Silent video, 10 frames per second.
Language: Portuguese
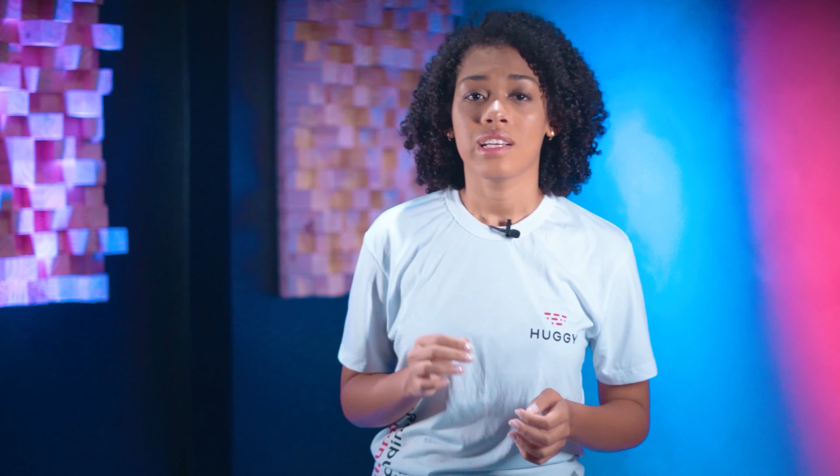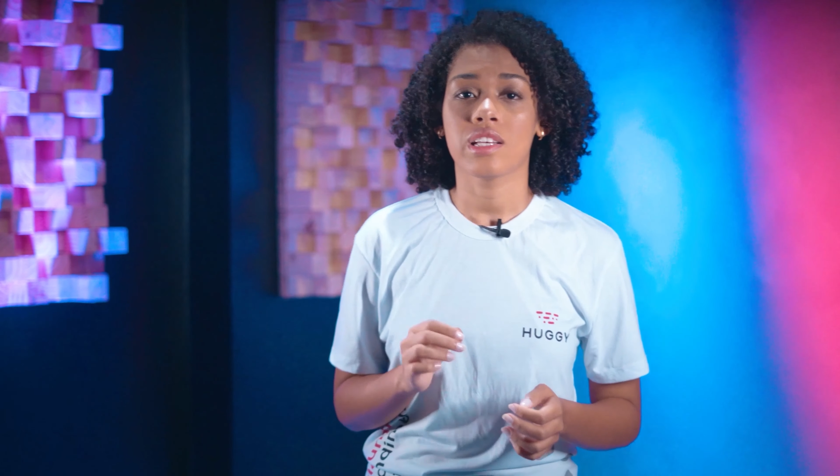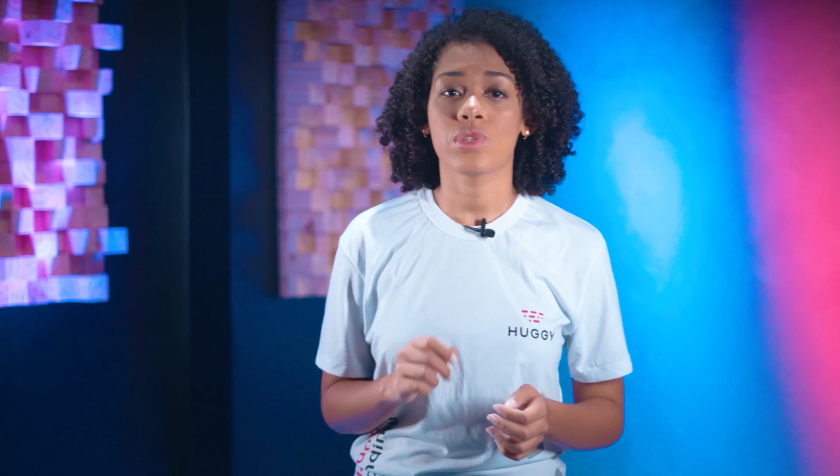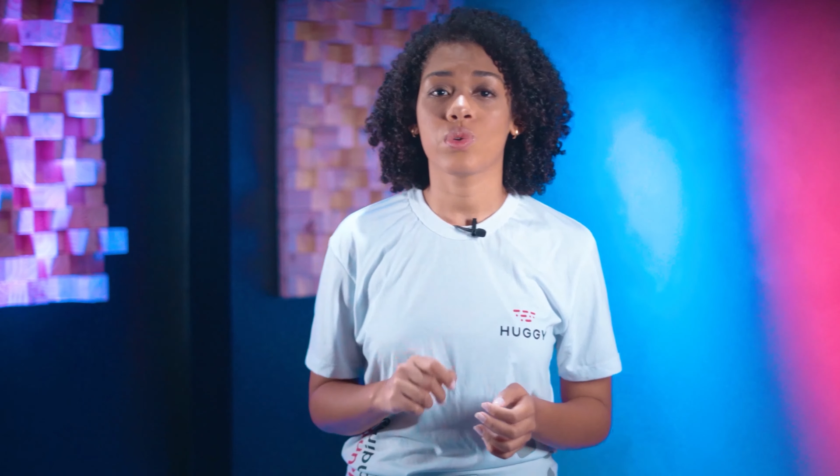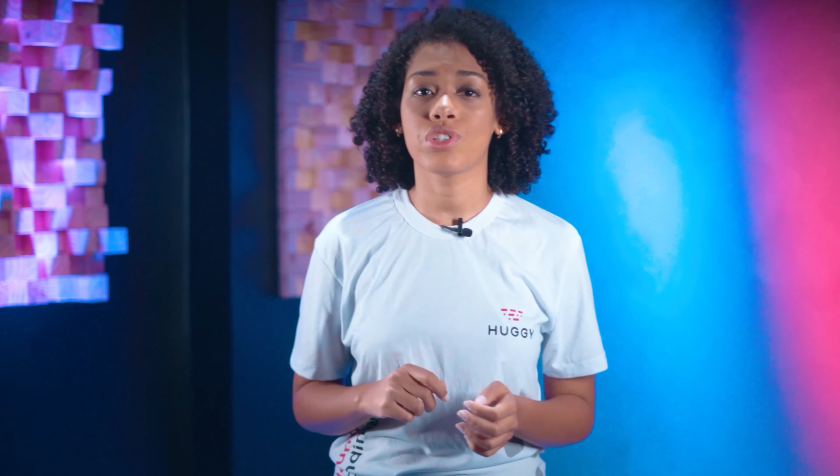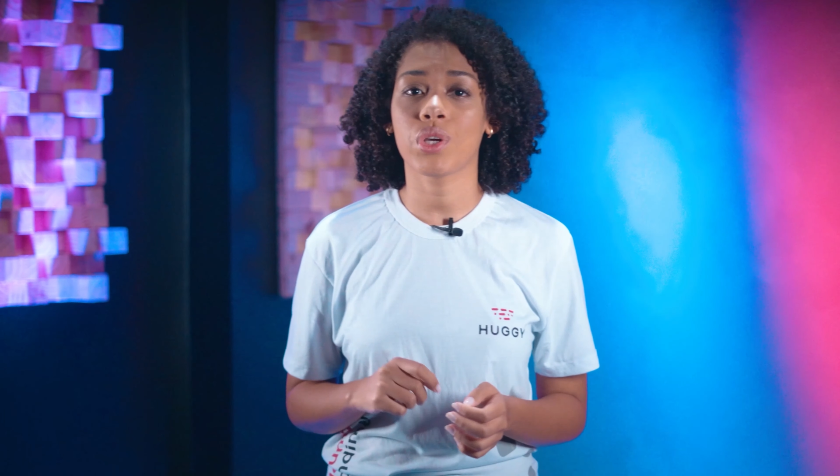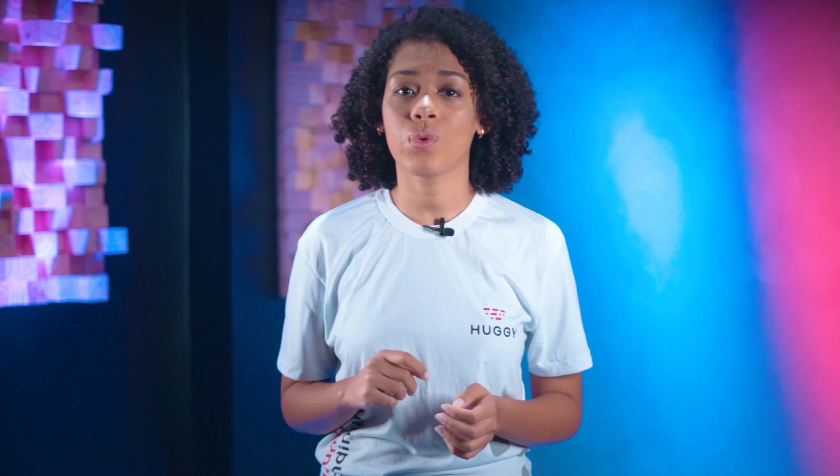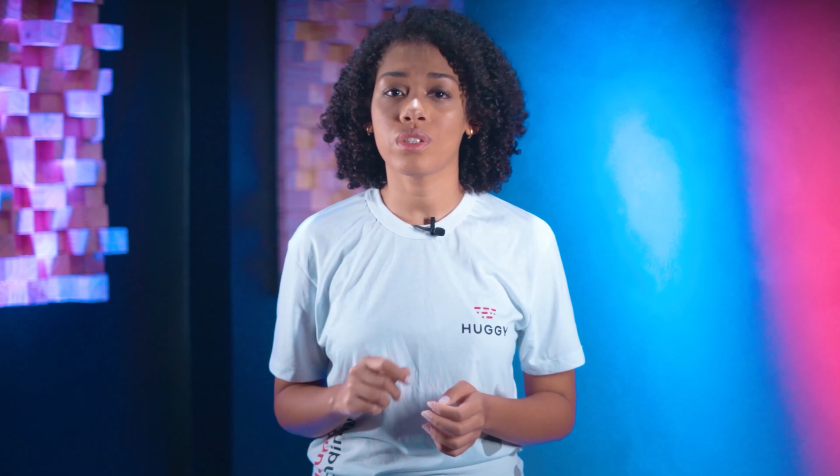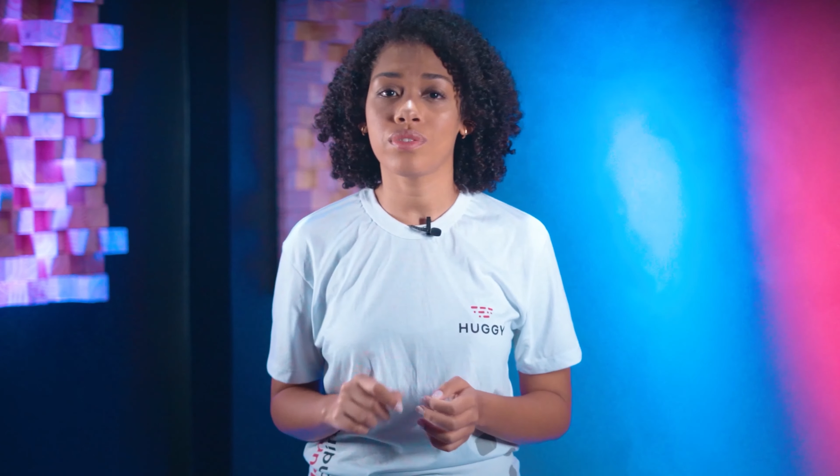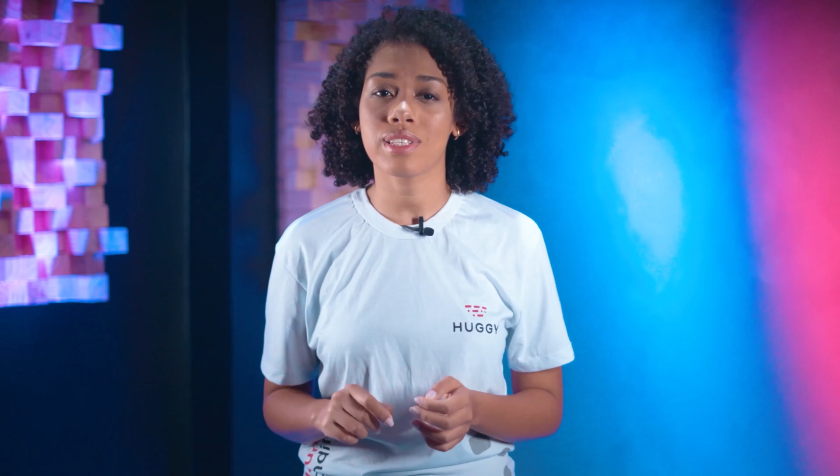que surgem
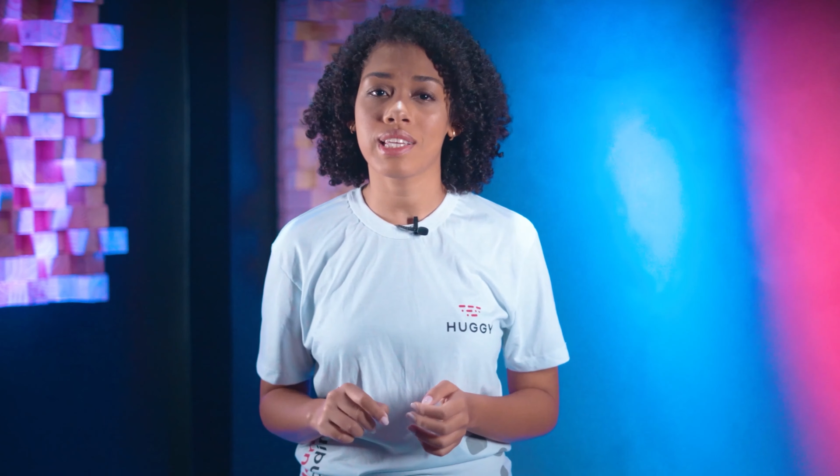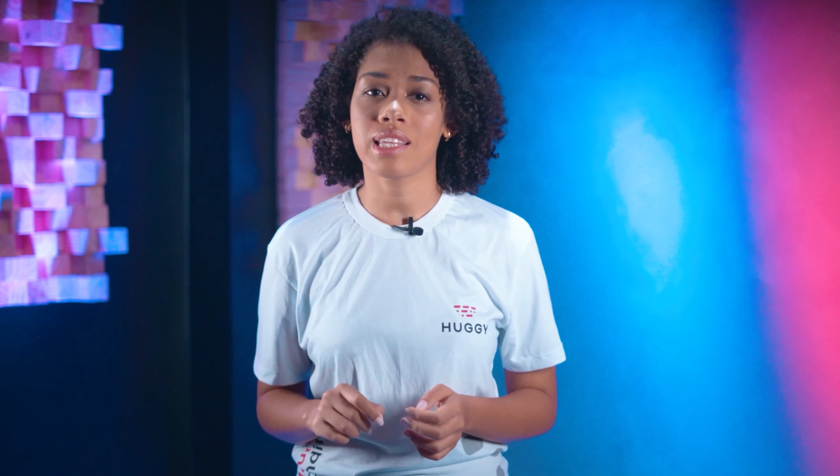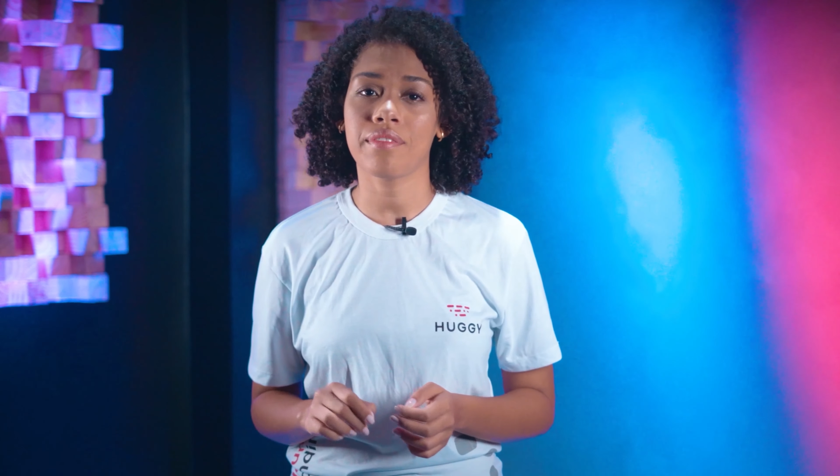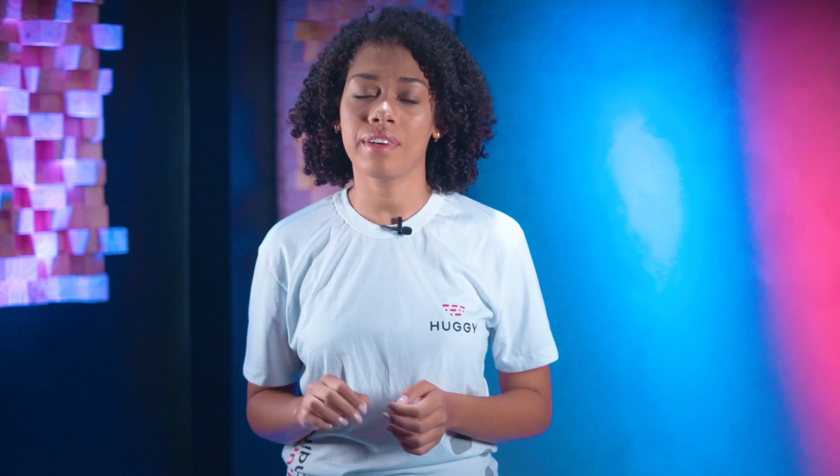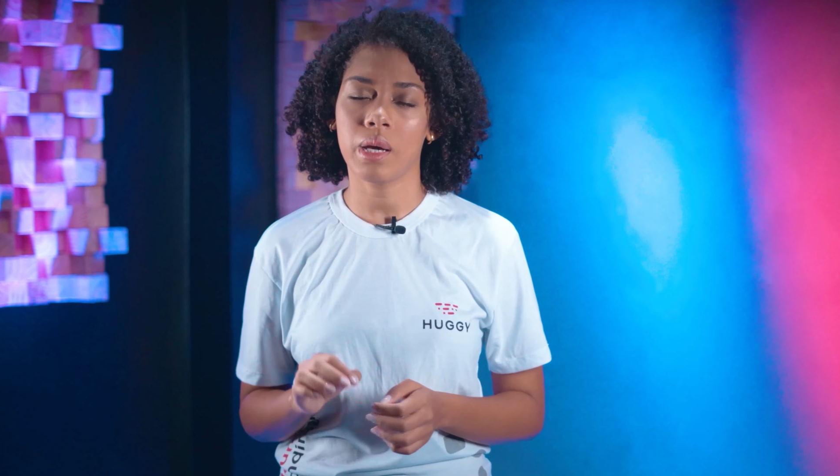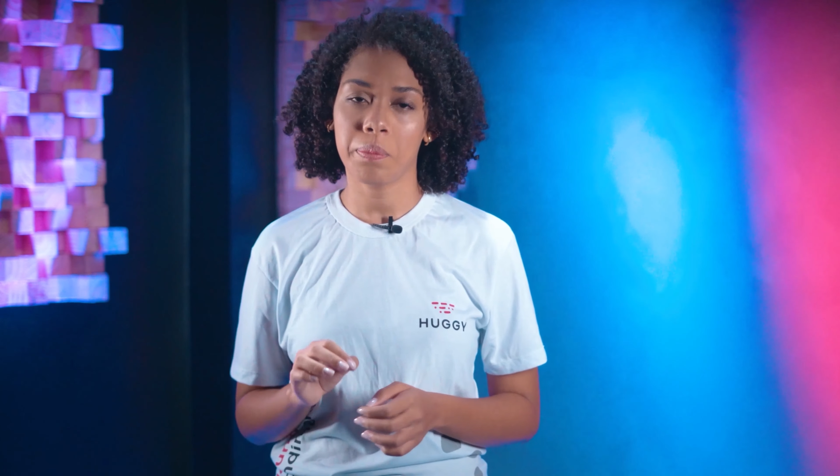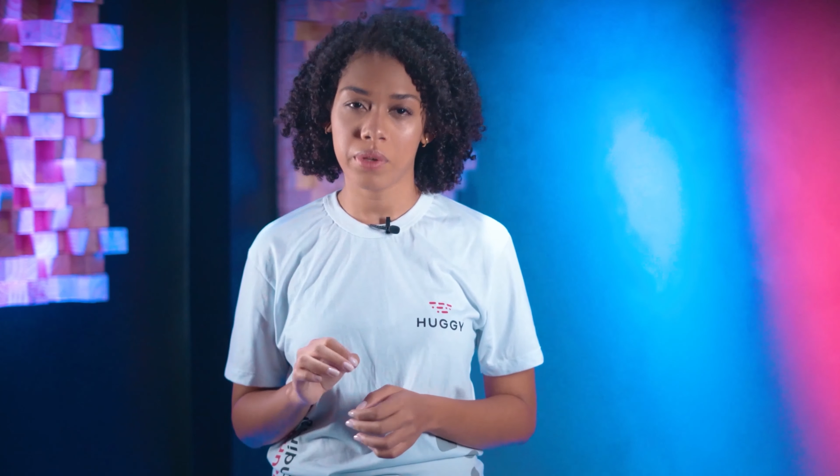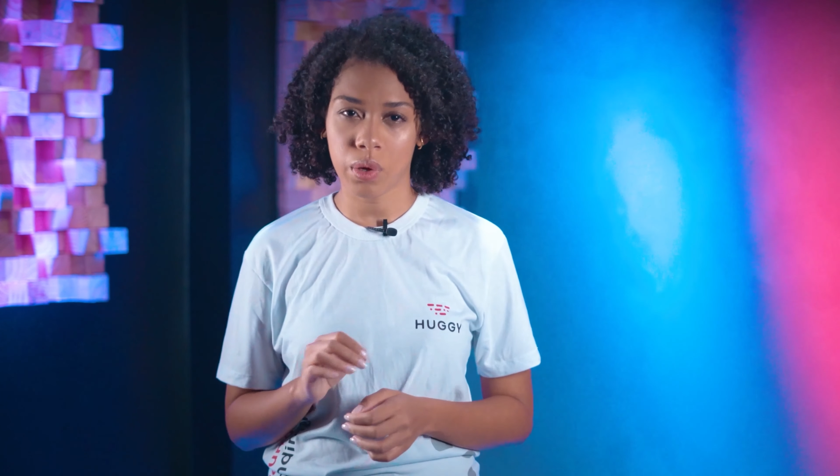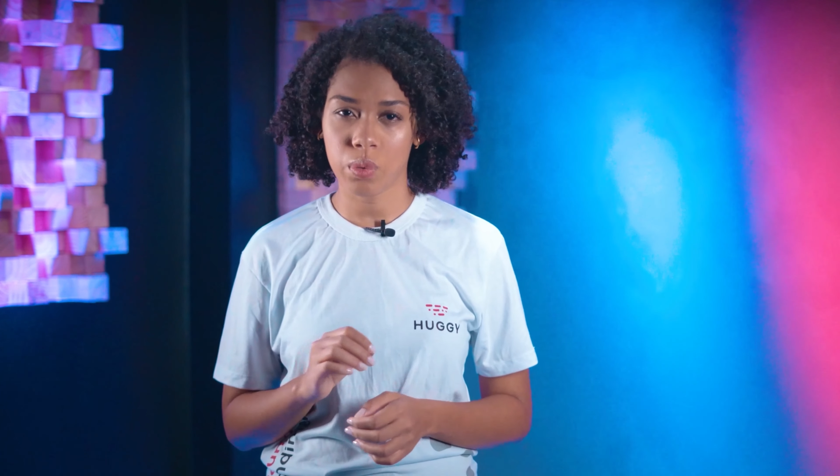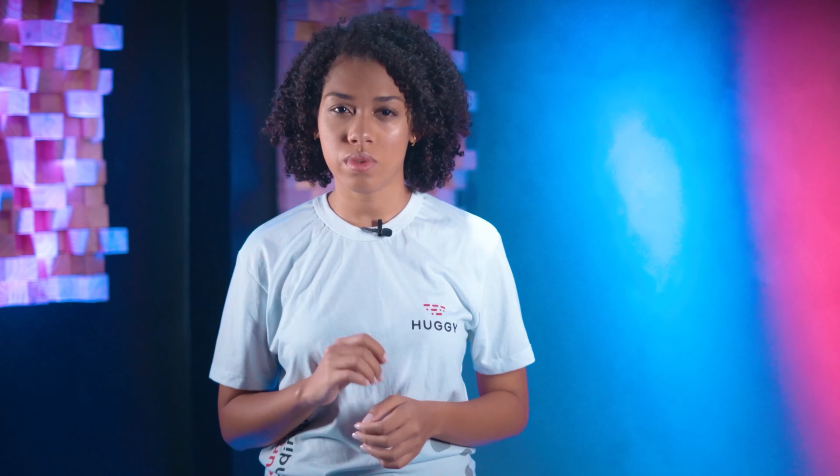quando você navega
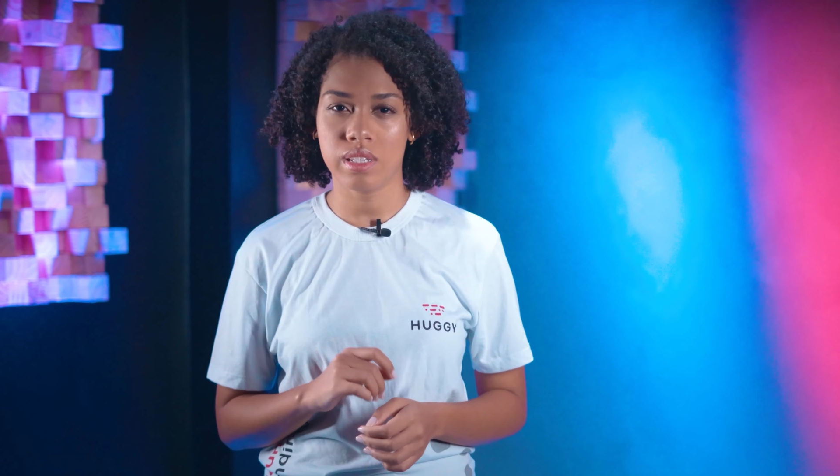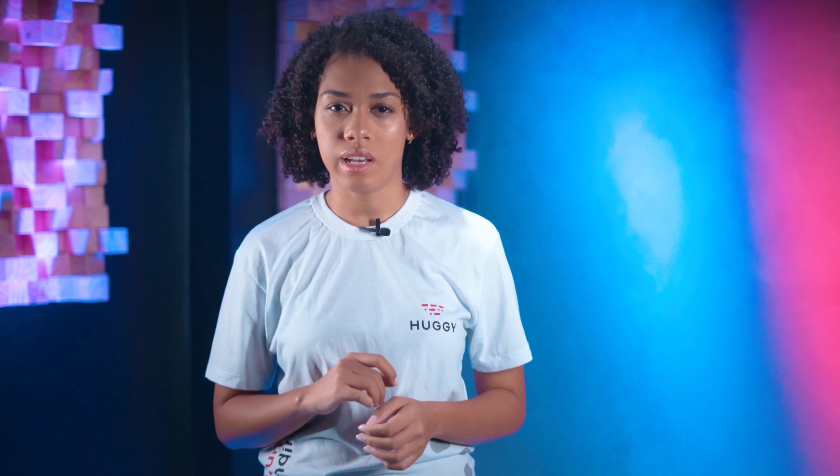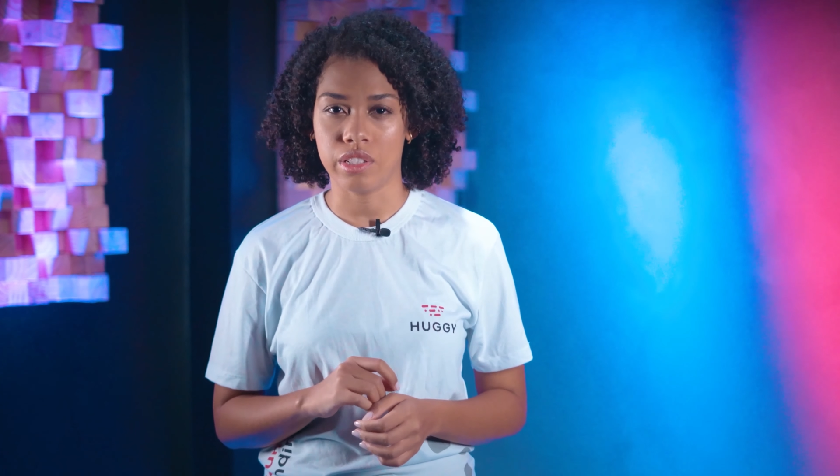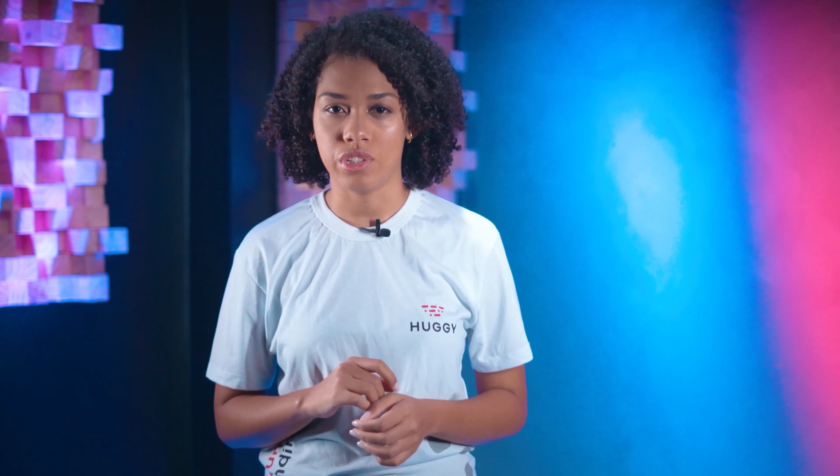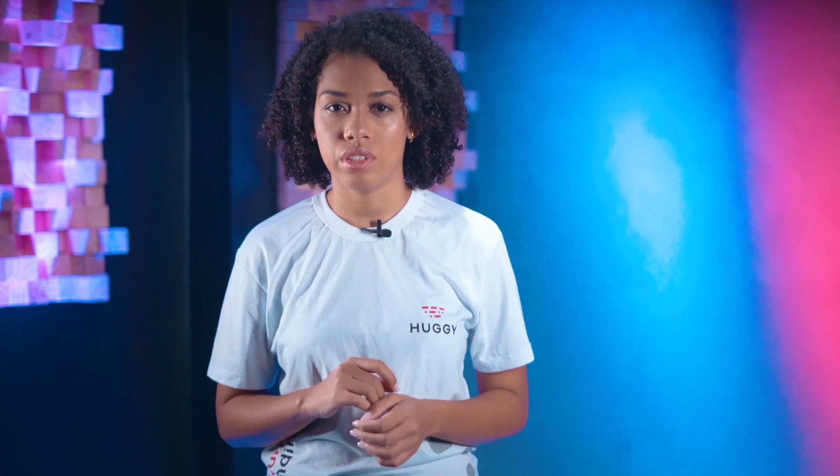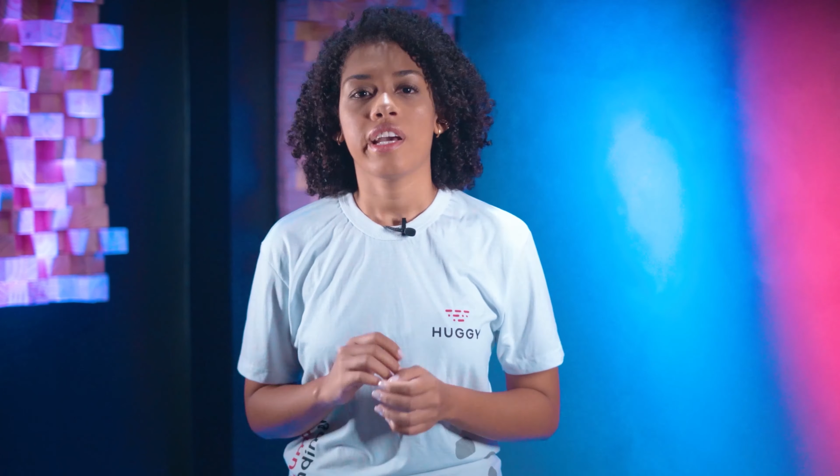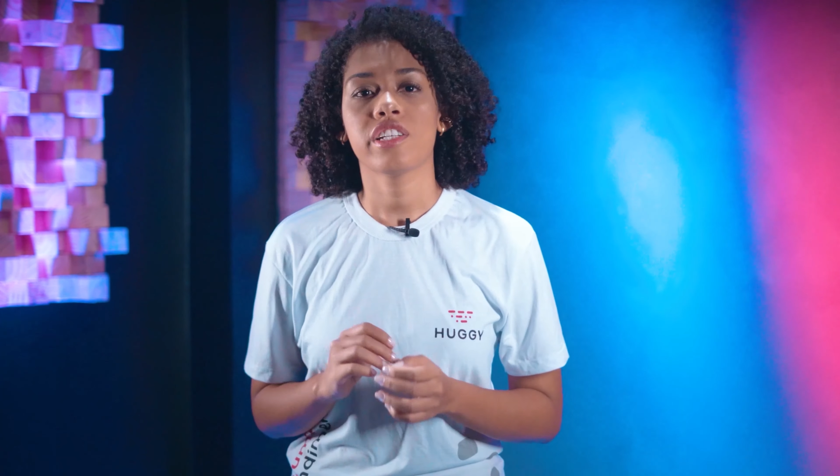por algum site.